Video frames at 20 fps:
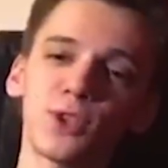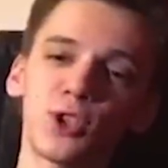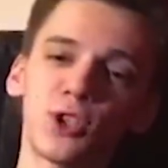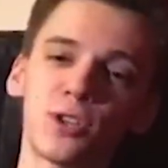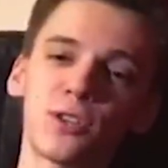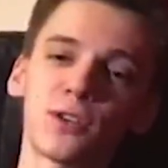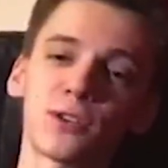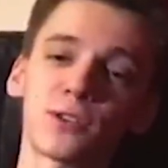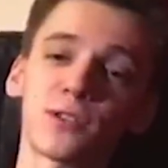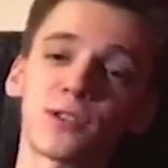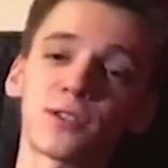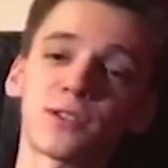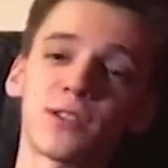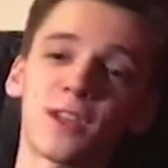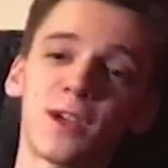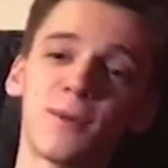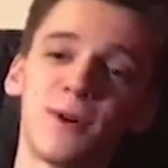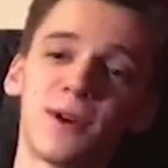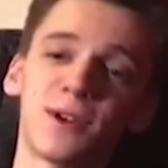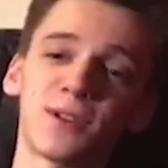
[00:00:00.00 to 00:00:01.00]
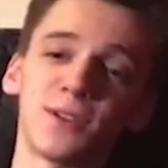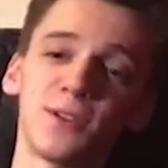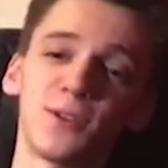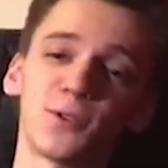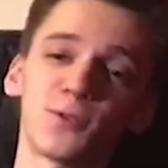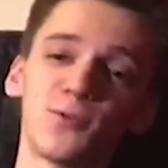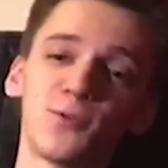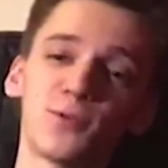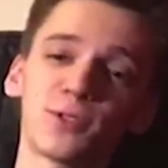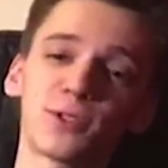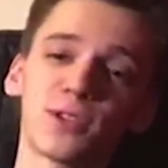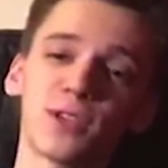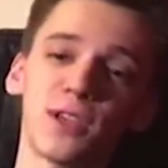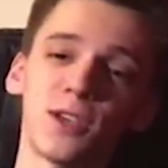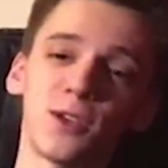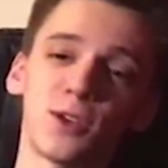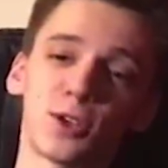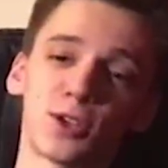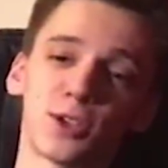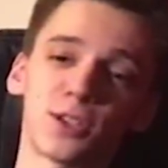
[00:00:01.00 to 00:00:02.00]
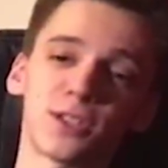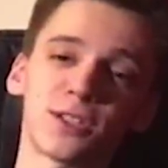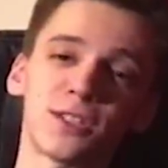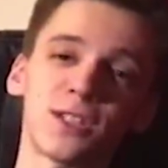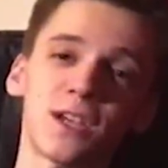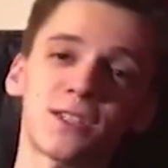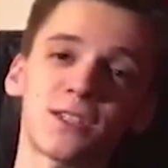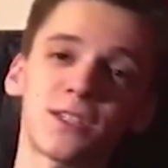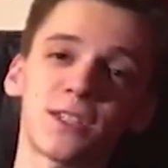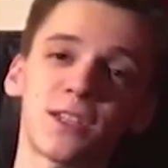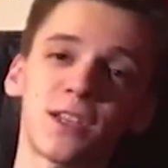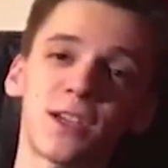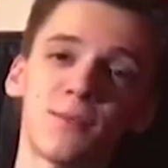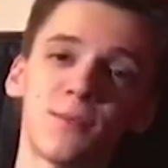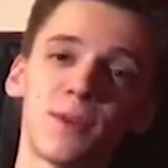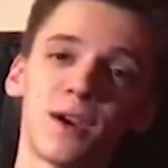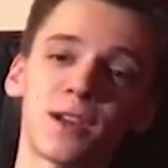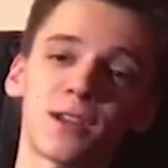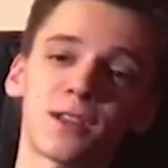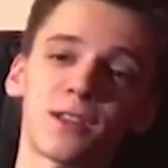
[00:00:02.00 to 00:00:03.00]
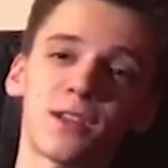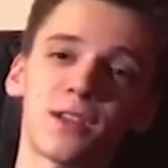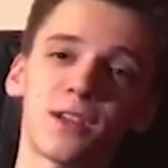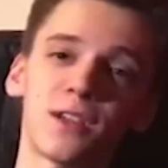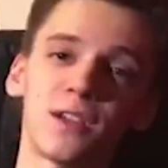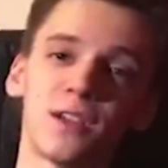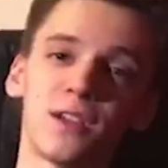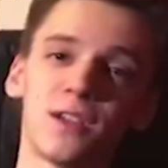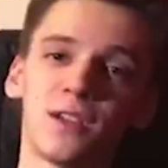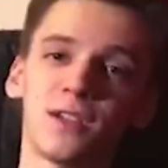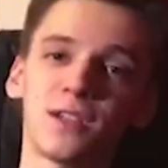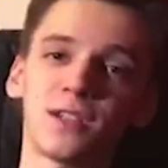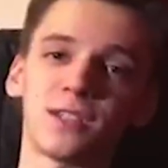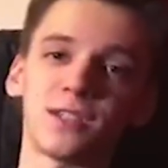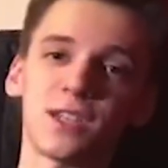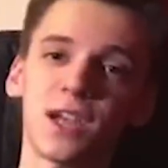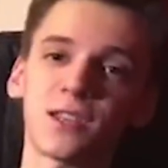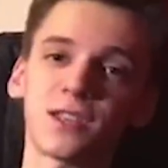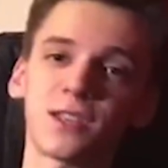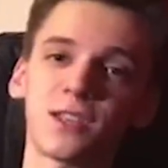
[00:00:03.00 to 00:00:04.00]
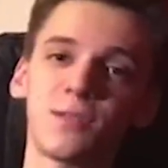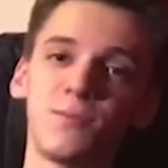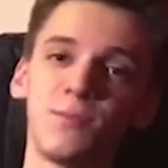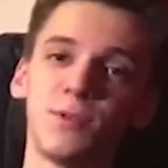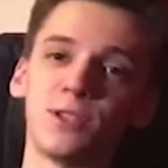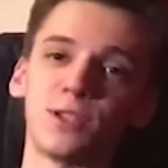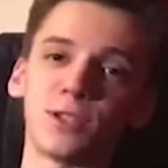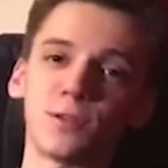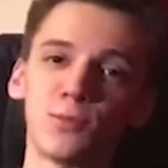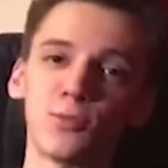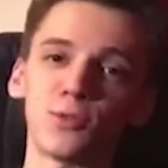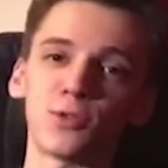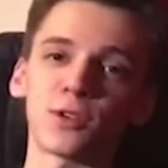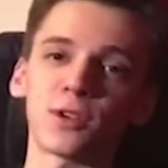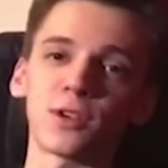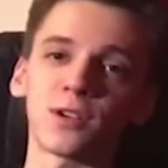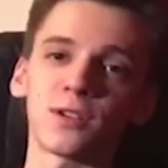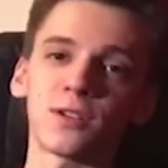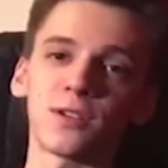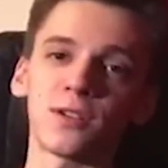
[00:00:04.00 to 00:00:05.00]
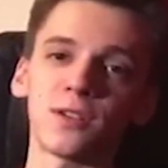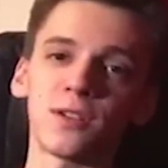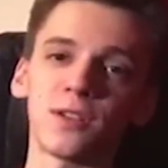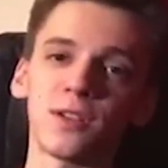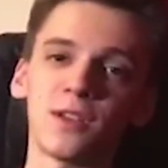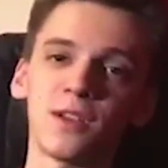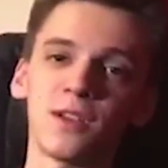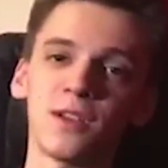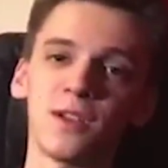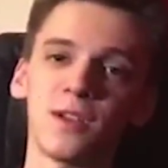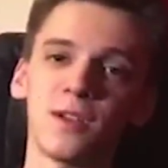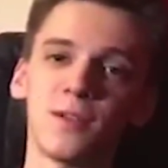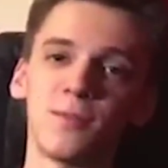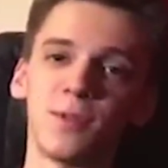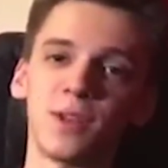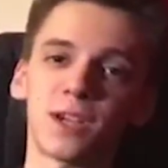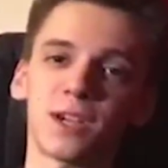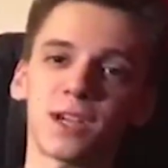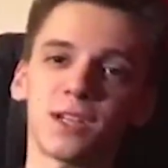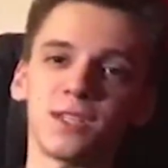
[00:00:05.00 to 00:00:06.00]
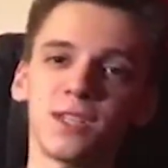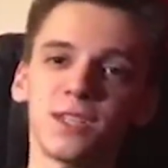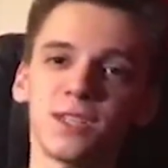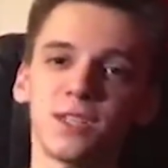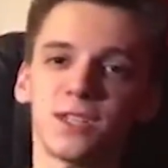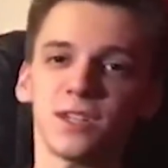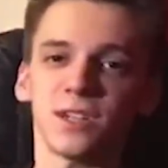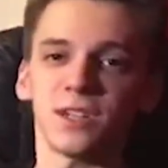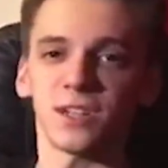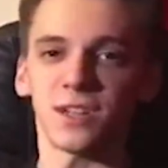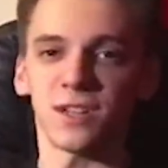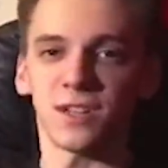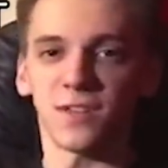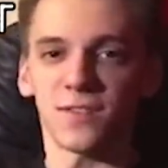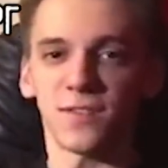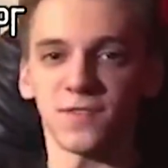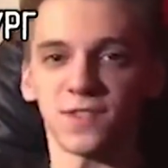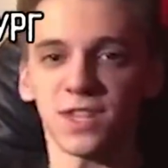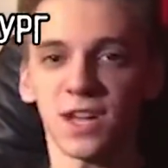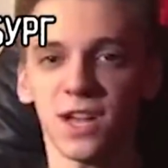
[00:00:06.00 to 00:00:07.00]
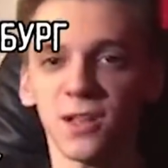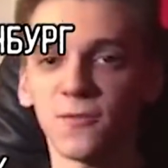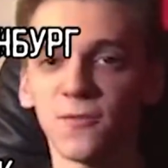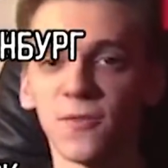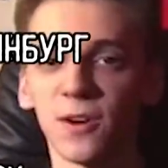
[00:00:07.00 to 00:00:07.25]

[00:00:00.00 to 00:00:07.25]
14 марта Иркутск и 16 марта Санкт-Петербург. Приходите, вся